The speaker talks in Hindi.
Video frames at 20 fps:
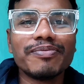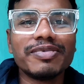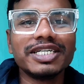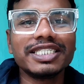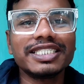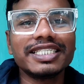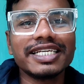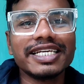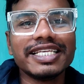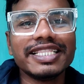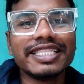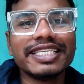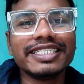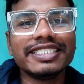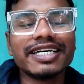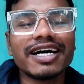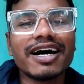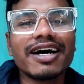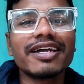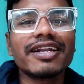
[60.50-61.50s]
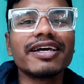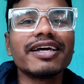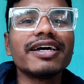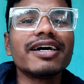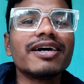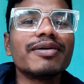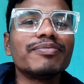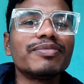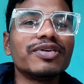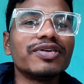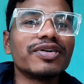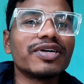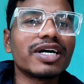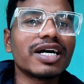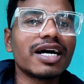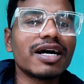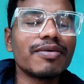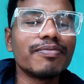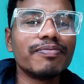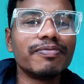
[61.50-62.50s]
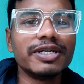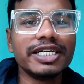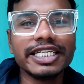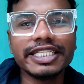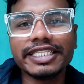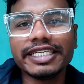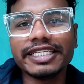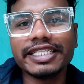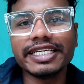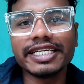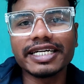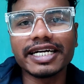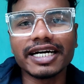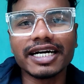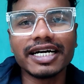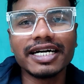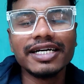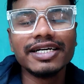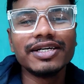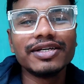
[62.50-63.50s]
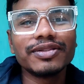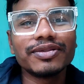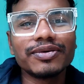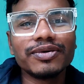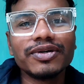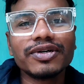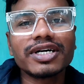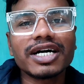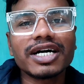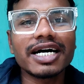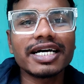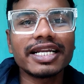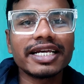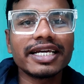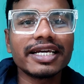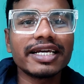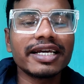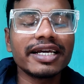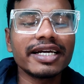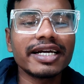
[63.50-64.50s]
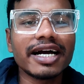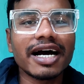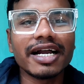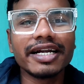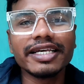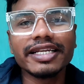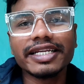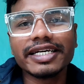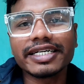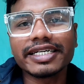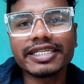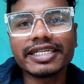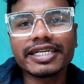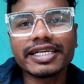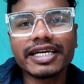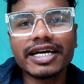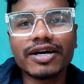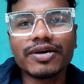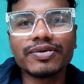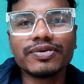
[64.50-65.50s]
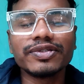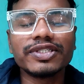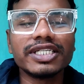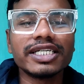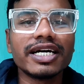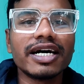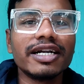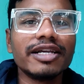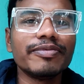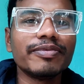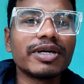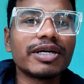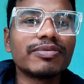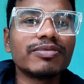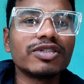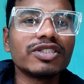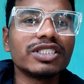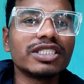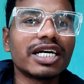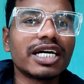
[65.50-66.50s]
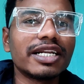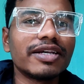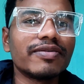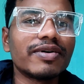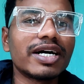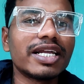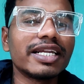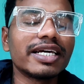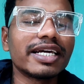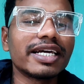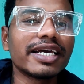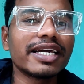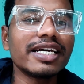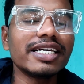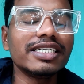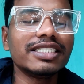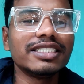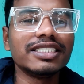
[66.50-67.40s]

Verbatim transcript: बस इंतजार है हम लोग का बड़ी दीदी का तो उन आ रहे हैं गाड़ी लेकर के और उसी गाड़ी में हम लोग जाने वाले हैं